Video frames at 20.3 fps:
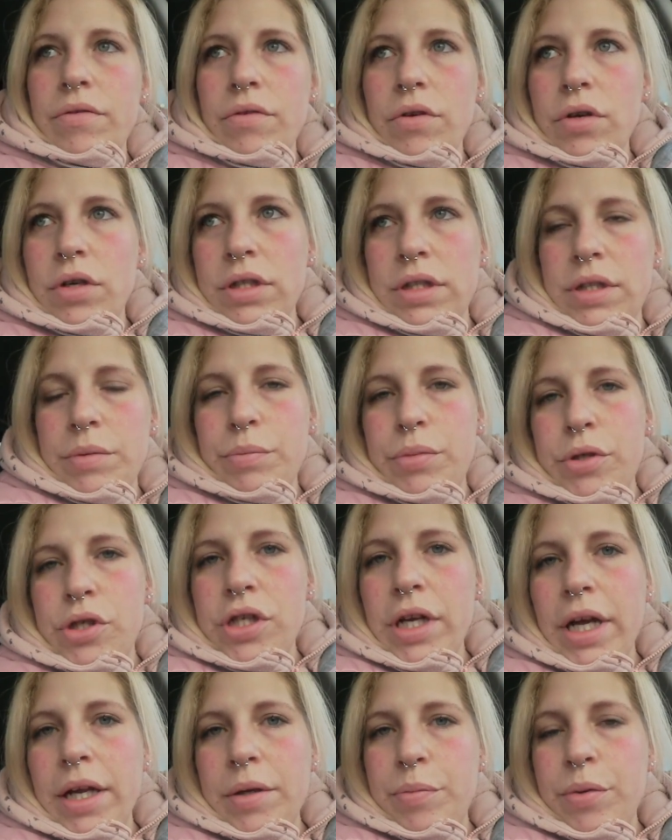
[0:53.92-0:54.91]
Woche den
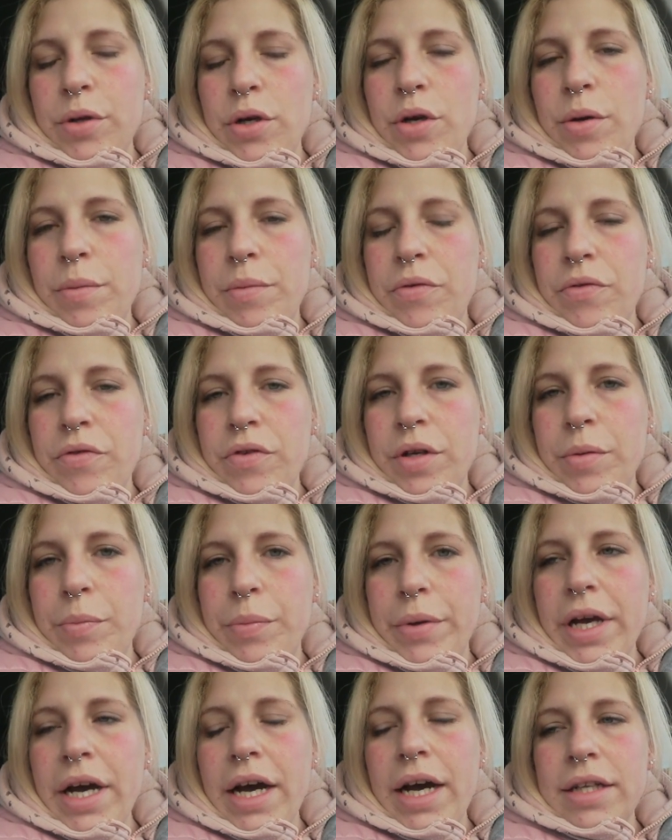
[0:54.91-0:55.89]
Bescheid bekommen von der
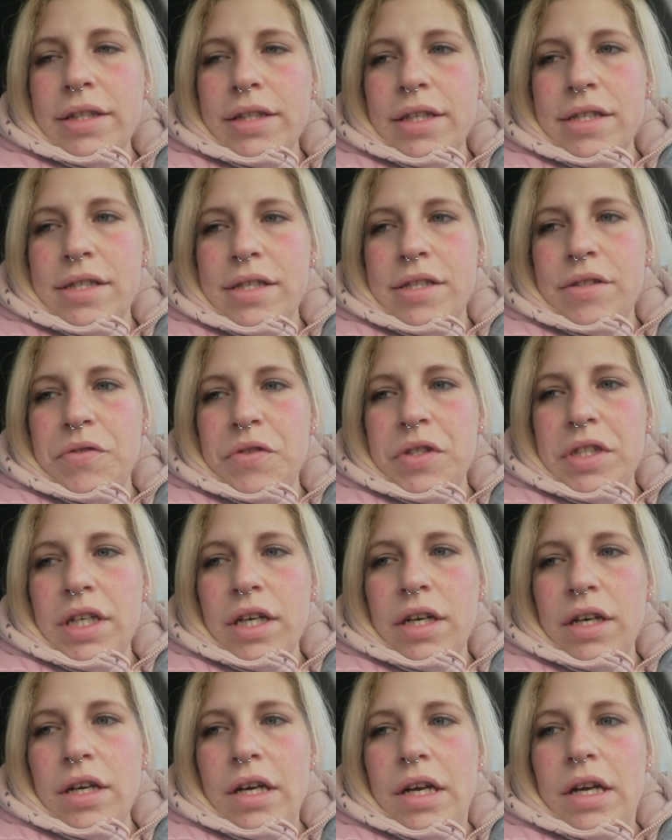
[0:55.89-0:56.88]
BH, dass sie
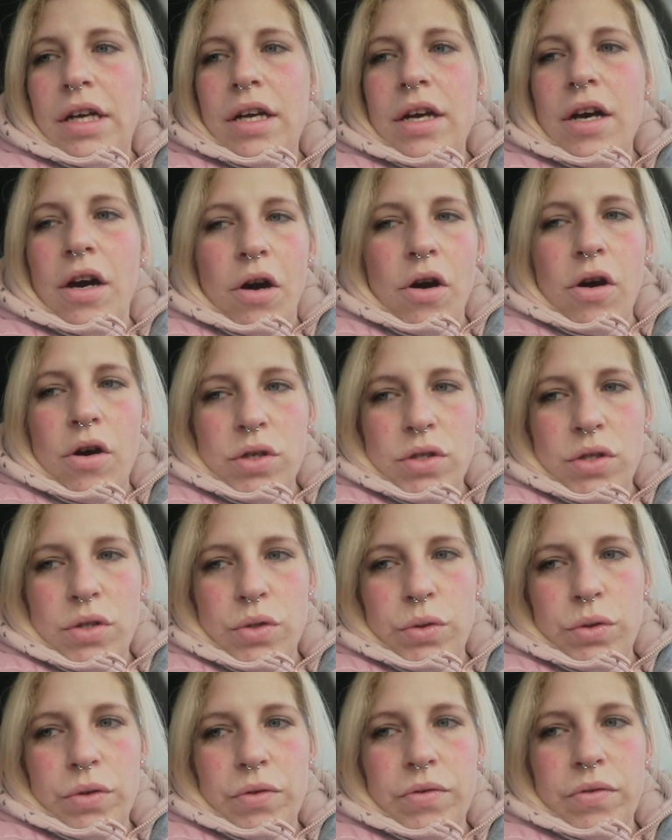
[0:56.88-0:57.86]
wieder raus
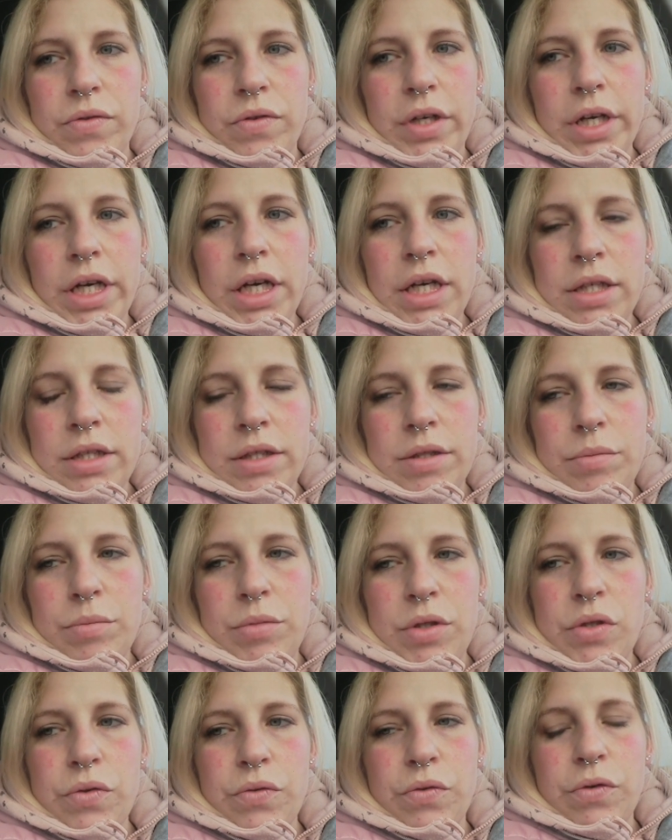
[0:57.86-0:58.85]
dürfen, ja,
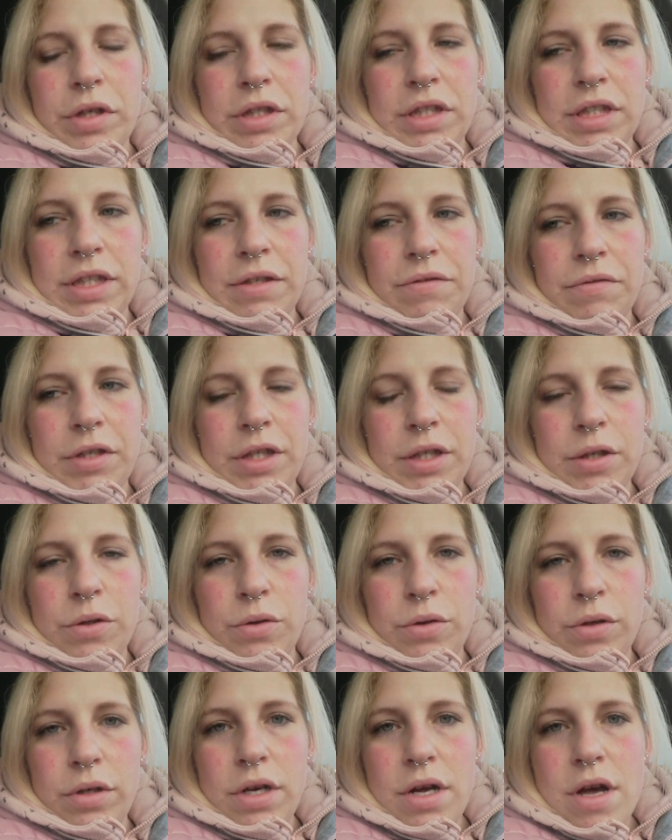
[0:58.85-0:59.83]
mit sofortiger
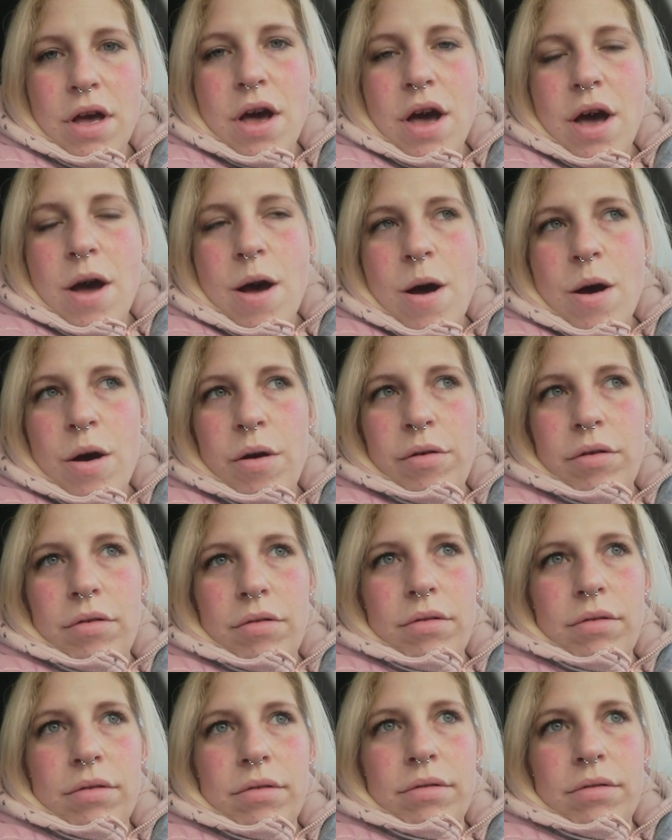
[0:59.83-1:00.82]
Wirkung.
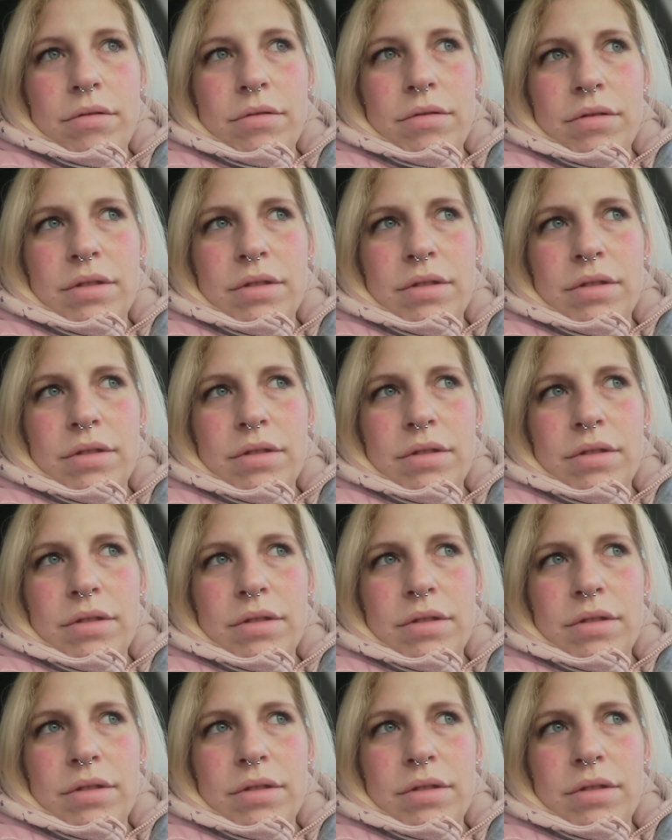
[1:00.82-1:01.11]
Und